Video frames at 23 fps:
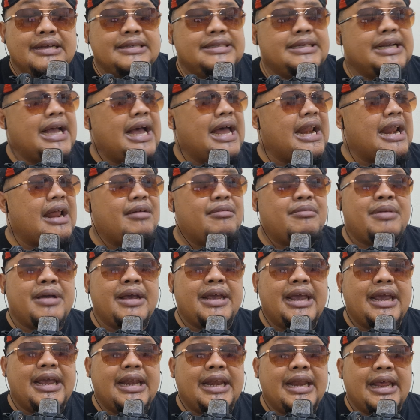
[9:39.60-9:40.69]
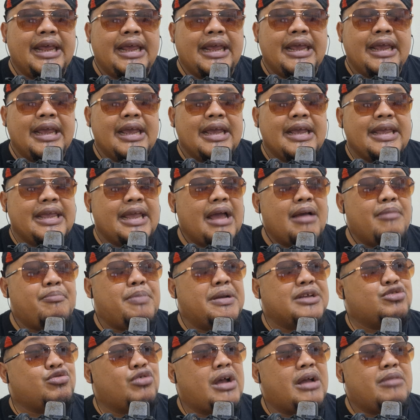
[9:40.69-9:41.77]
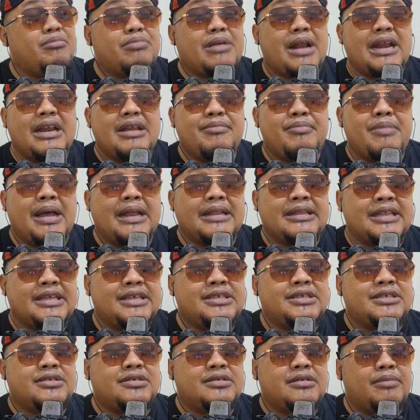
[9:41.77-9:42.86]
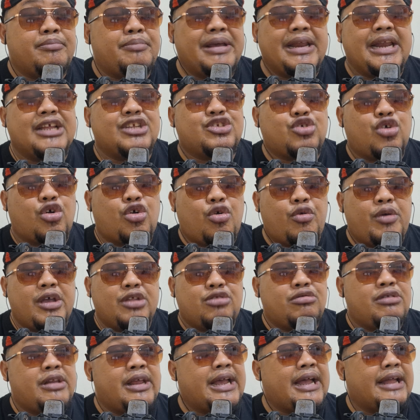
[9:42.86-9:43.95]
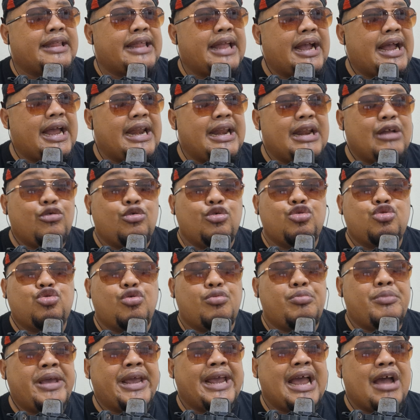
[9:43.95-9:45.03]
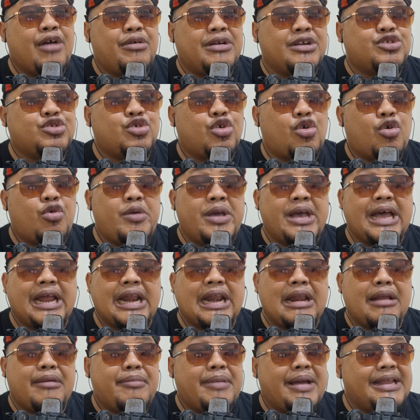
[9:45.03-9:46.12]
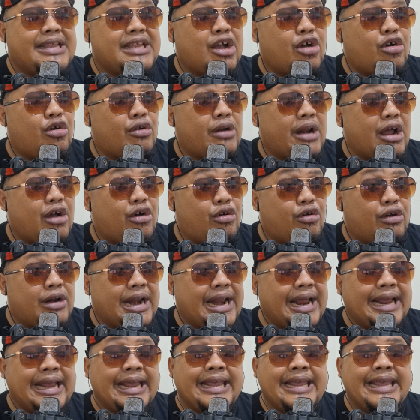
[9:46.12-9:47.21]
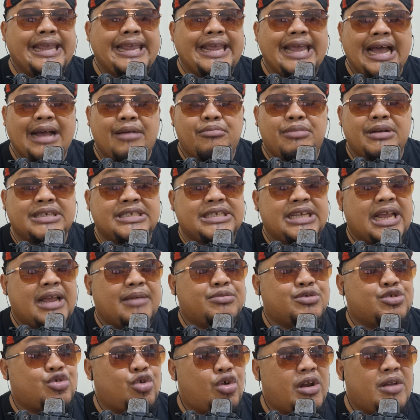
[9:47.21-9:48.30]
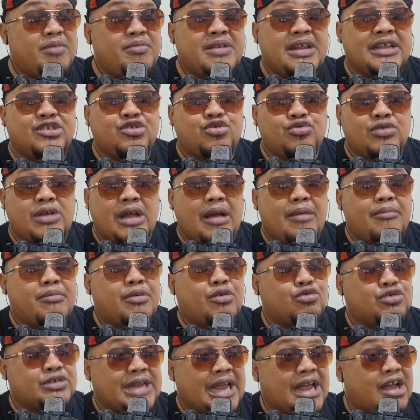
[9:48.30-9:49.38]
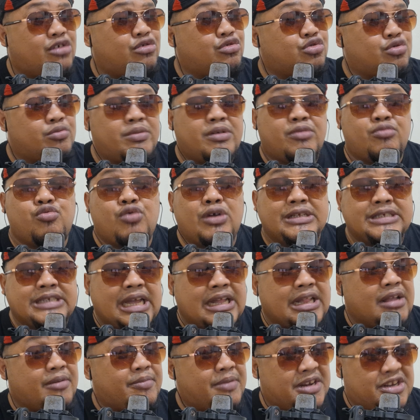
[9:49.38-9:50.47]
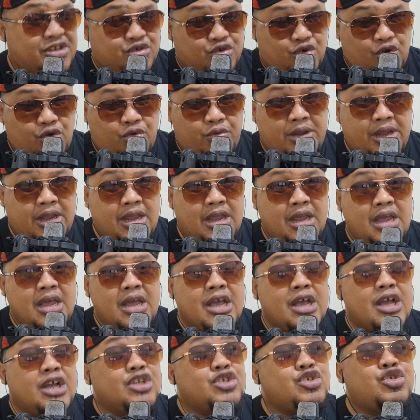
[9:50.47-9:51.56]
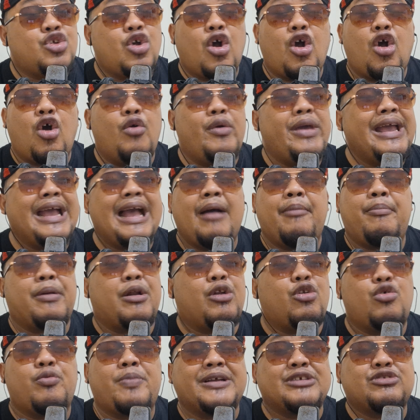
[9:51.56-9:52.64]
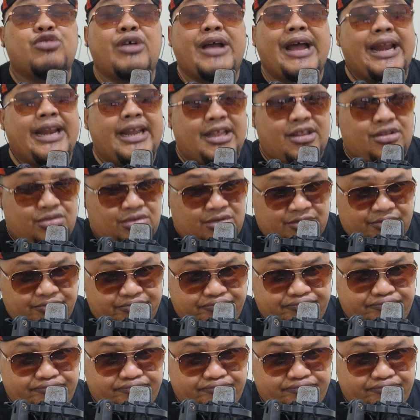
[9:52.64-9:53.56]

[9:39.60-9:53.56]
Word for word: Sekarang begini, ya pasukan berani mati bela Jokowi itu dikatakan untuk mengawal Jokowi karena banyak orang-orang yang bersikap zolim dan juga berusaha untuk berbuat jahat kepada Jokowi. Jokowi nggak perlu pasukan itu.